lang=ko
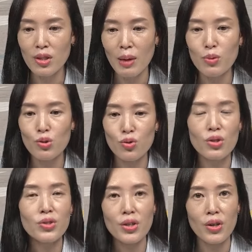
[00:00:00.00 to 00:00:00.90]

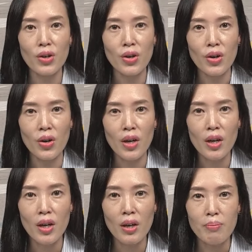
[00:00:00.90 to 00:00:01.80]
남겨주셨어요.
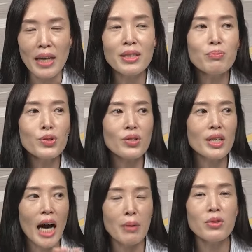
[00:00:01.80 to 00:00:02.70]
많은 분들이
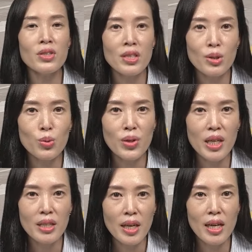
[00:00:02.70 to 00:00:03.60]

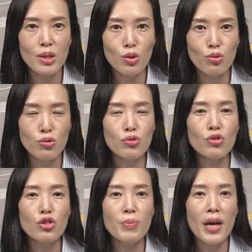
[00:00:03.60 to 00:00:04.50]
가뭄신호에 대해서
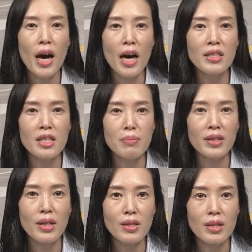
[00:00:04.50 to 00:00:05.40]
궁금해 하실
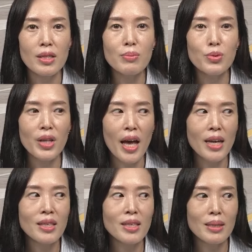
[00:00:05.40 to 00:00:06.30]
만한 질문의
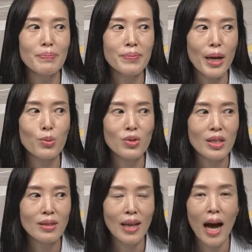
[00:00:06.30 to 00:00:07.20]
핵심
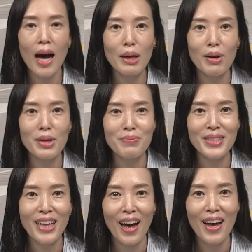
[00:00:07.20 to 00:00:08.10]
내용들이 다
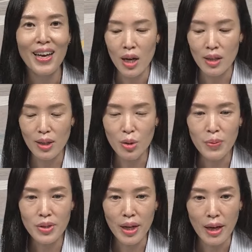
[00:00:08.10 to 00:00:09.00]
나왔습니다. 일단 첫
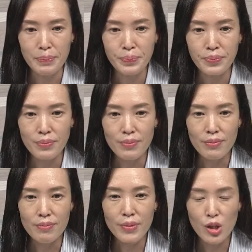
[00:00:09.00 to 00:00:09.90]
번째,
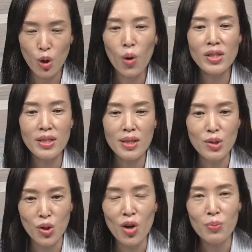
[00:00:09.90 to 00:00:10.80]
저거 자체를 처음